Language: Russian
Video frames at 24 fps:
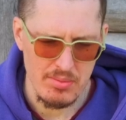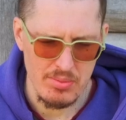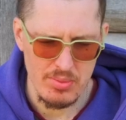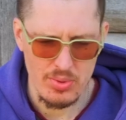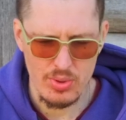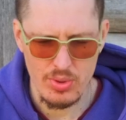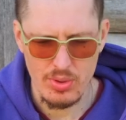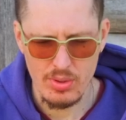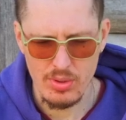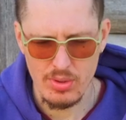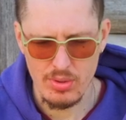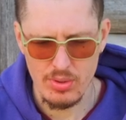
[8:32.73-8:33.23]

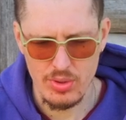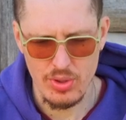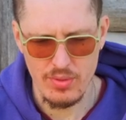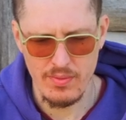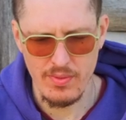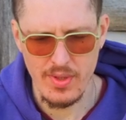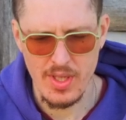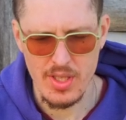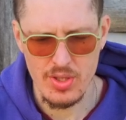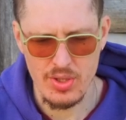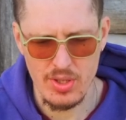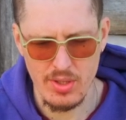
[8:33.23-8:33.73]
что очень
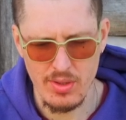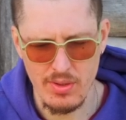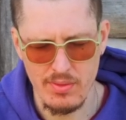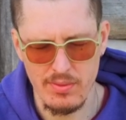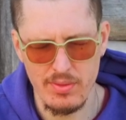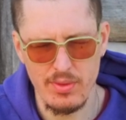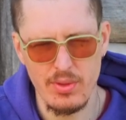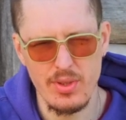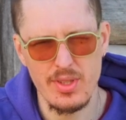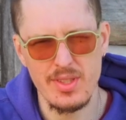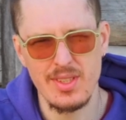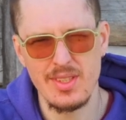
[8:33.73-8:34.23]
важно,
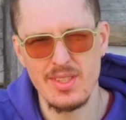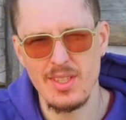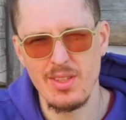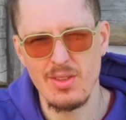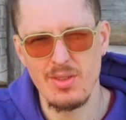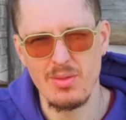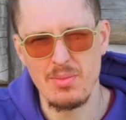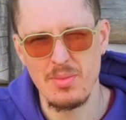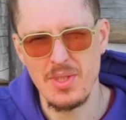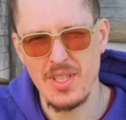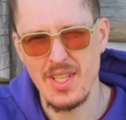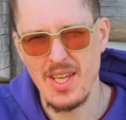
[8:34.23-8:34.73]
в SD
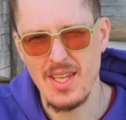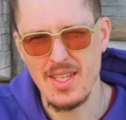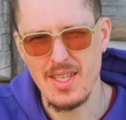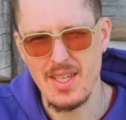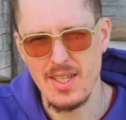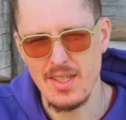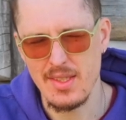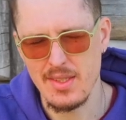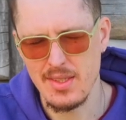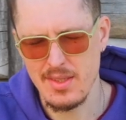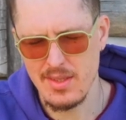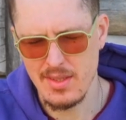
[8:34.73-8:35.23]
у меня
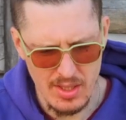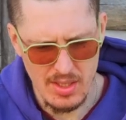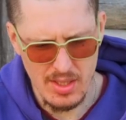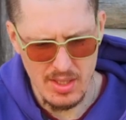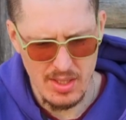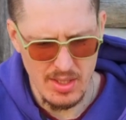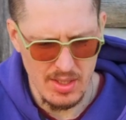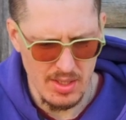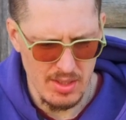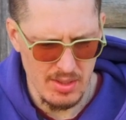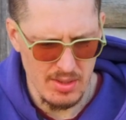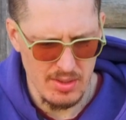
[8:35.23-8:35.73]
есть
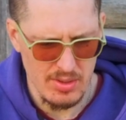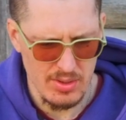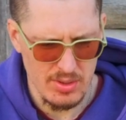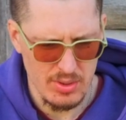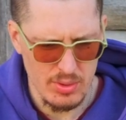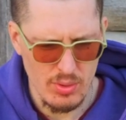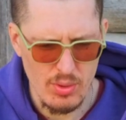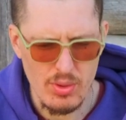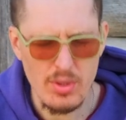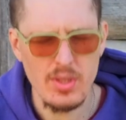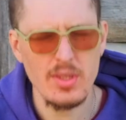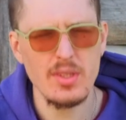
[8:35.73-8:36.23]
и
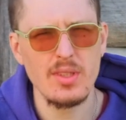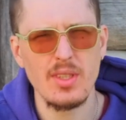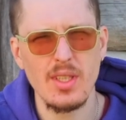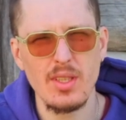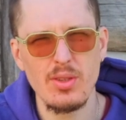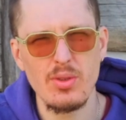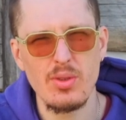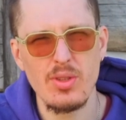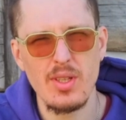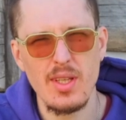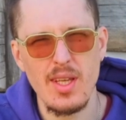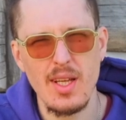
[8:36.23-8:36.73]
скорость,
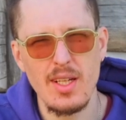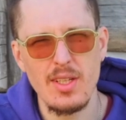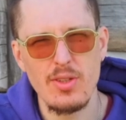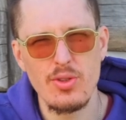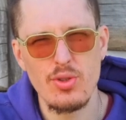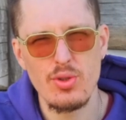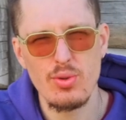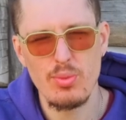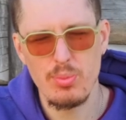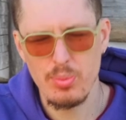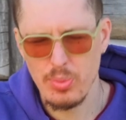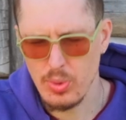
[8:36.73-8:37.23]
которой я
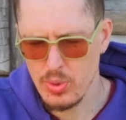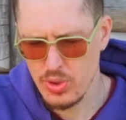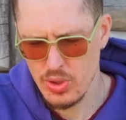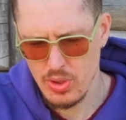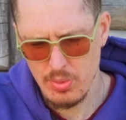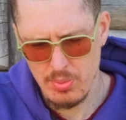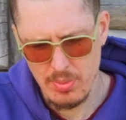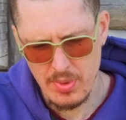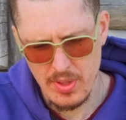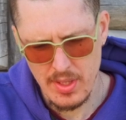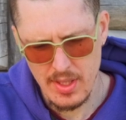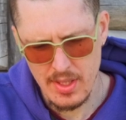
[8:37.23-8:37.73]
лечу по
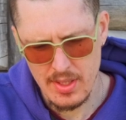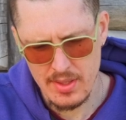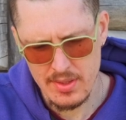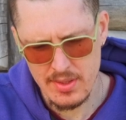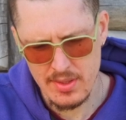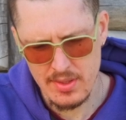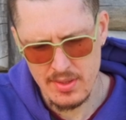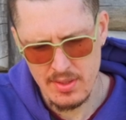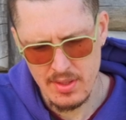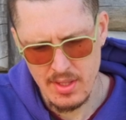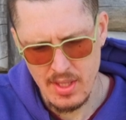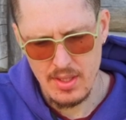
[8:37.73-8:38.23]

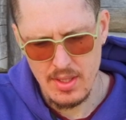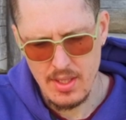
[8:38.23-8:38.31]
GPS,